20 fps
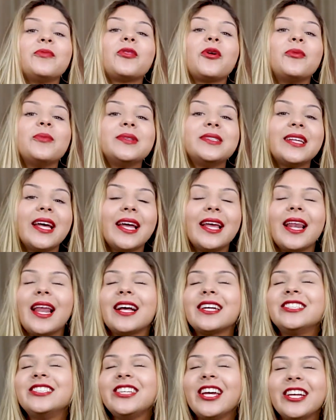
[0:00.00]
Então me segue
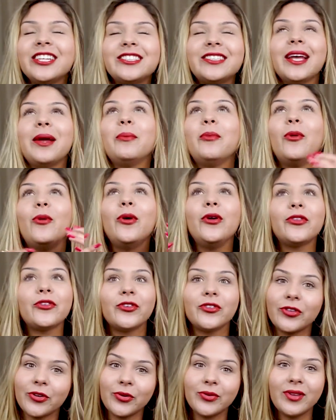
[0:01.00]
lá, gente, tem muito
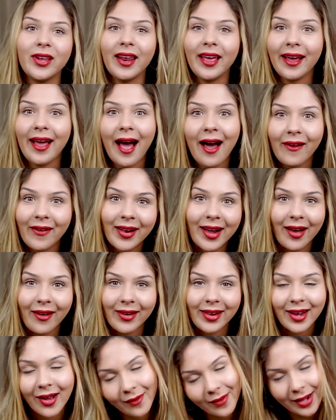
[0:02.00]
conteúdo legal, legal,
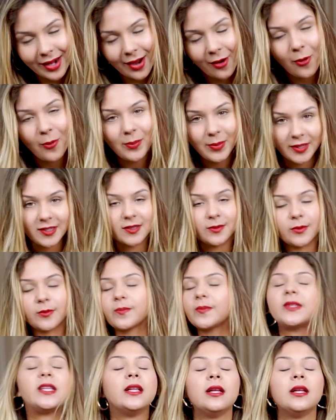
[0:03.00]
legal, legal mesmo.